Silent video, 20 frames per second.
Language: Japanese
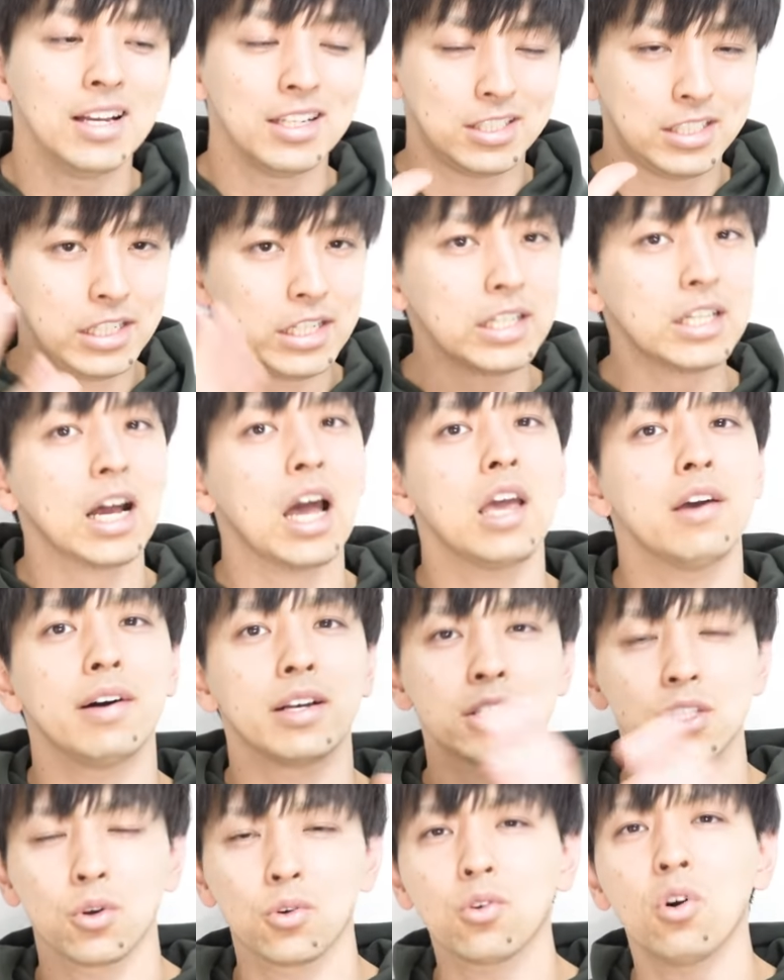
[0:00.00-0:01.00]
次回
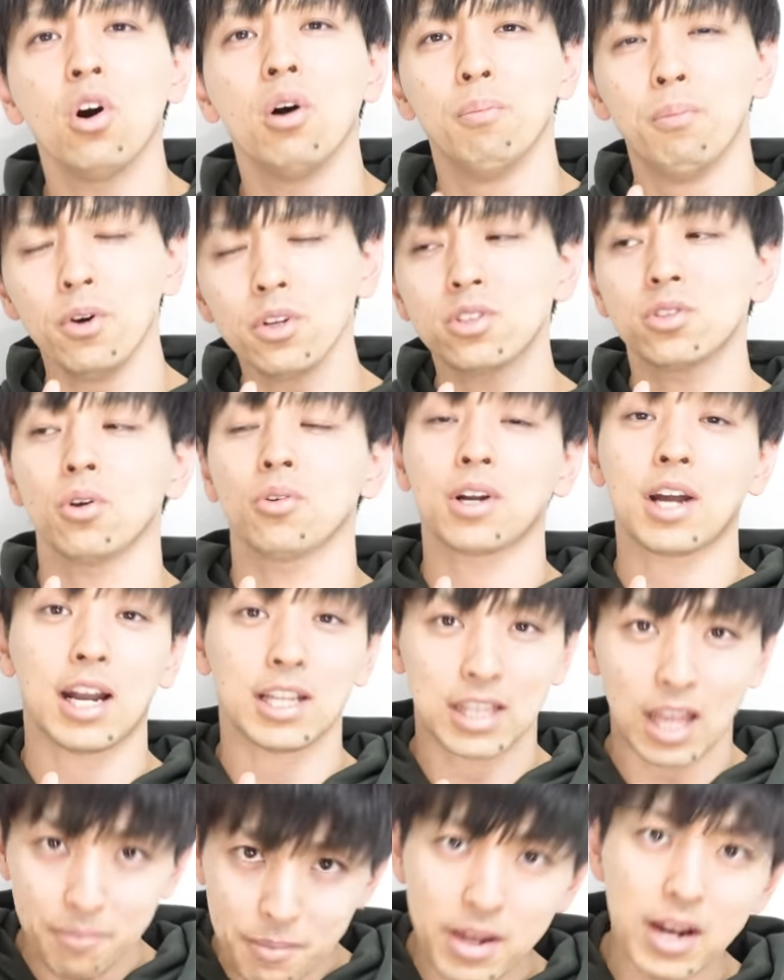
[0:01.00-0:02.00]
はそこをもっと
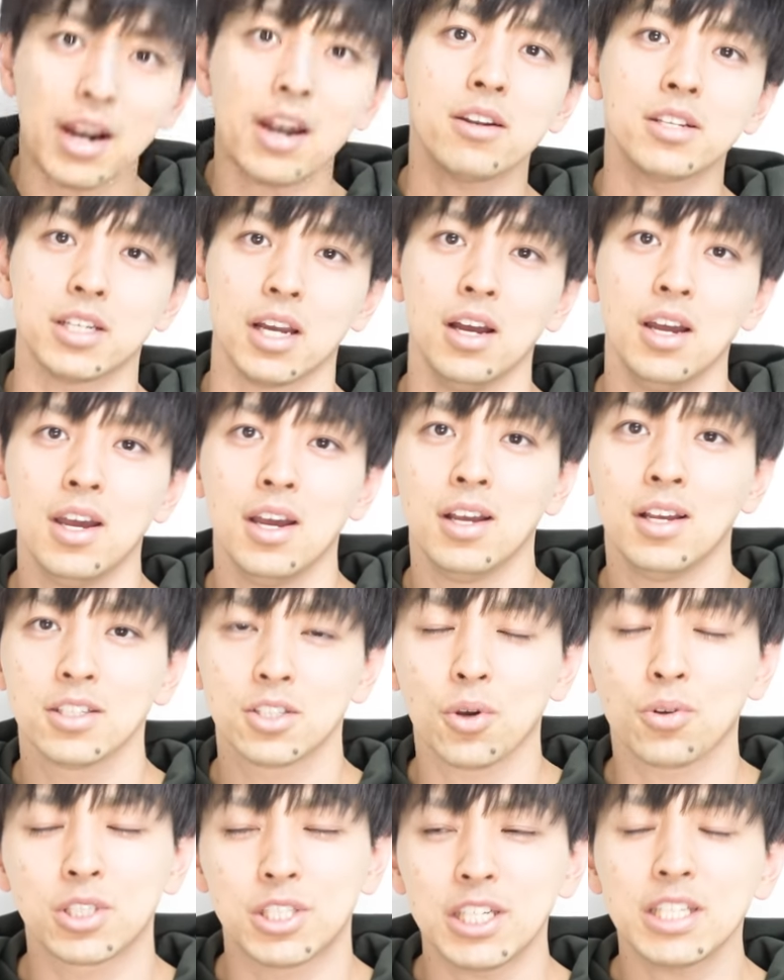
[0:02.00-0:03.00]
固められるじゃん。
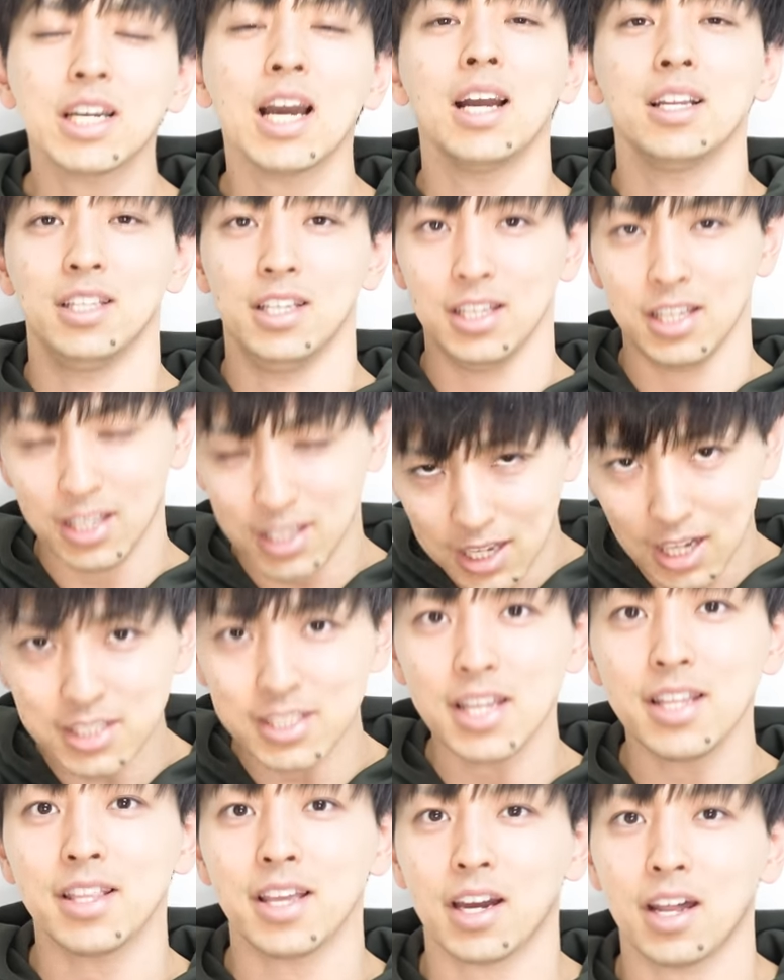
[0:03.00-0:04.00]
そう回に活か
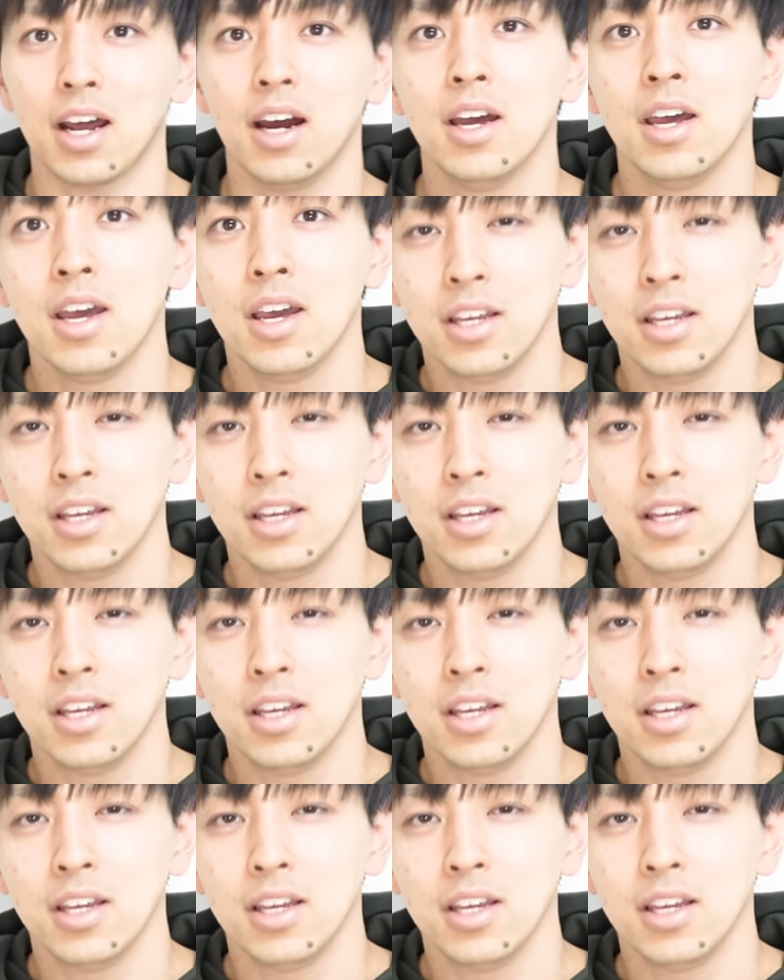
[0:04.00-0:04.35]
せんだから。